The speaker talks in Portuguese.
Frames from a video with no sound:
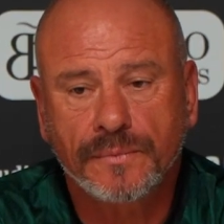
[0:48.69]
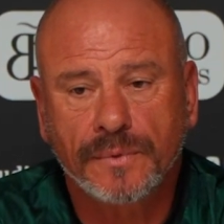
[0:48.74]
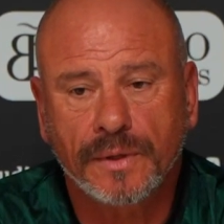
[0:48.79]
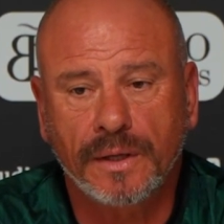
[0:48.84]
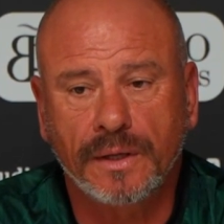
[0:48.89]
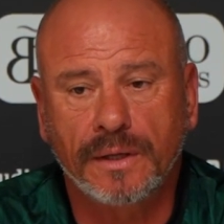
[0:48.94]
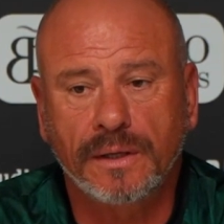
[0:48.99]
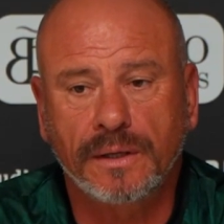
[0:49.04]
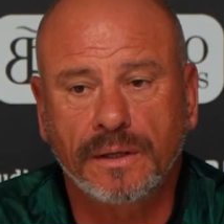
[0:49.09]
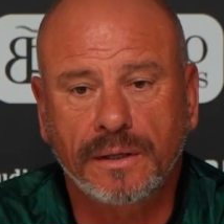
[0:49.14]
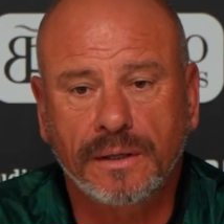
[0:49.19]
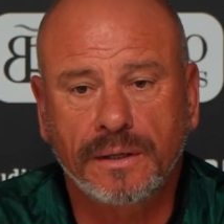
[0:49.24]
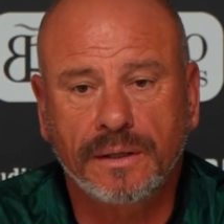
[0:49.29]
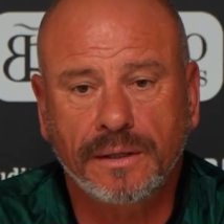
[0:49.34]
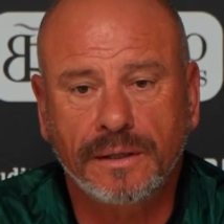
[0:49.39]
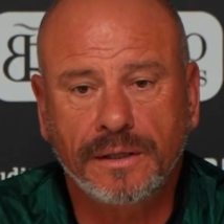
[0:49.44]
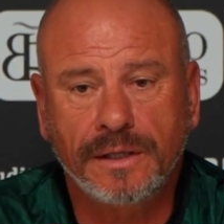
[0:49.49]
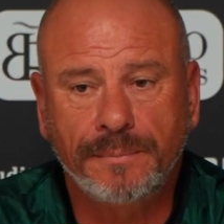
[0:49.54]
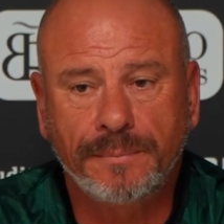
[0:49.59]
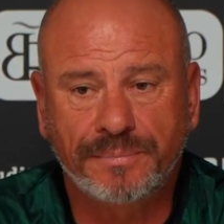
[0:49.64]

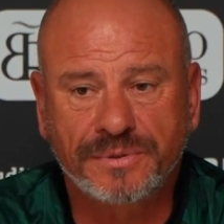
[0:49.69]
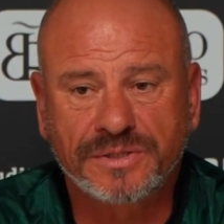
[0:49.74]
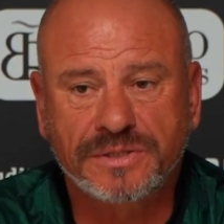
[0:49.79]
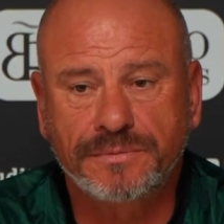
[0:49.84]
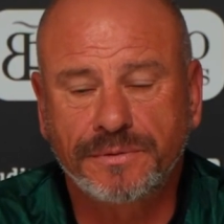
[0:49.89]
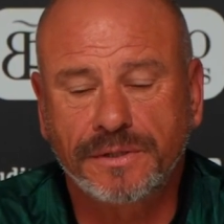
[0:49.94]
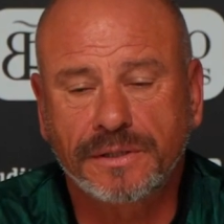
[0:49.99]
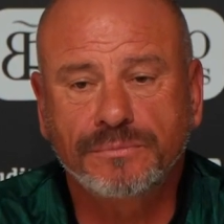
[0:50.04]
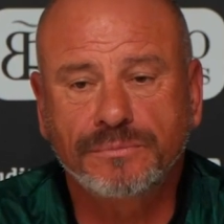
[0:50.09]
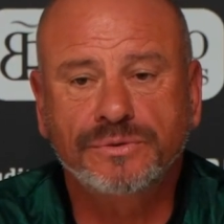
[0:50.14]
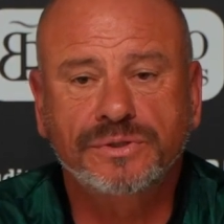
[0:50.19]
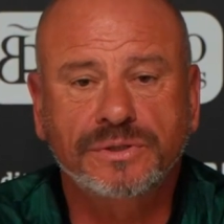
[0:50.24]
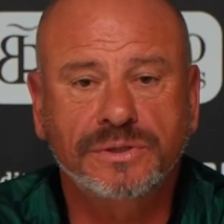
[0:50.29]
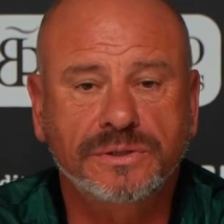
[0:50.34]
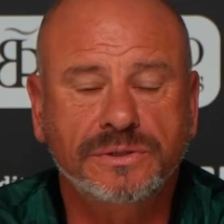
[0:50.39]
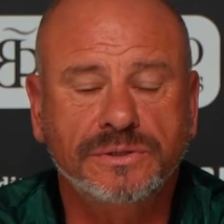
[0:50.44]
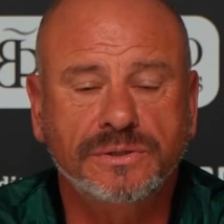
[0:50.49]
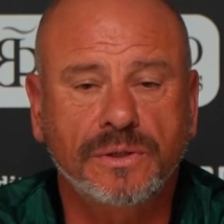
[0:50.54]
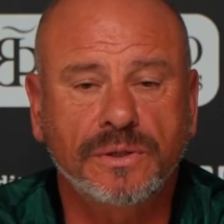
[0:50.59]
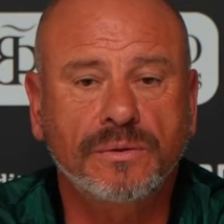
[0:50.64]
eh, e percebermos que
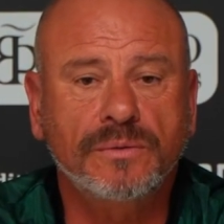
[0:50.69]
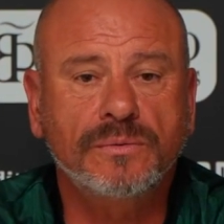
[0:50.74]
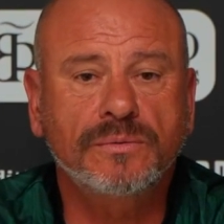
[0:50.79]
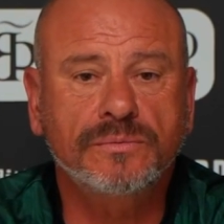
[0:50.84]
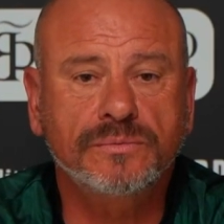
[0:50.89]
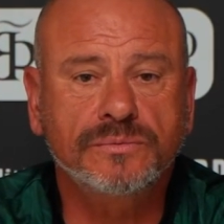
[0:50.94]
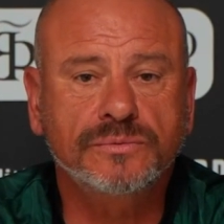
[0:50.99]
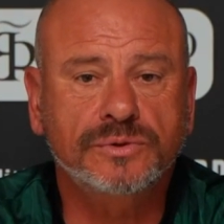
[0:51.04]
são,